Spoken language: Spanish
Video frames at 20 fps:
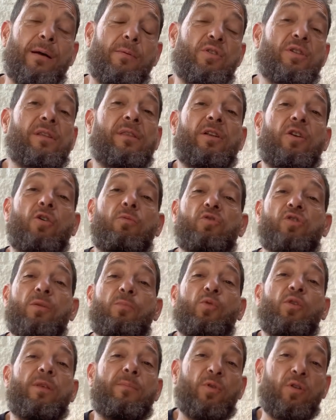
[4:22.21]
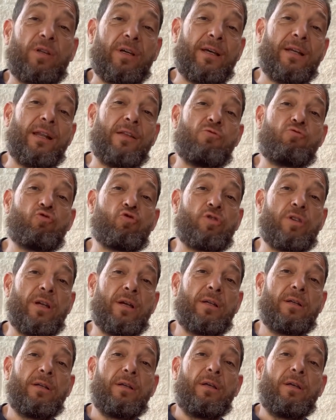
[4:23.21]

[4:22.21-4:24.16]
pues, es decir, cómo se puede proteger la industria,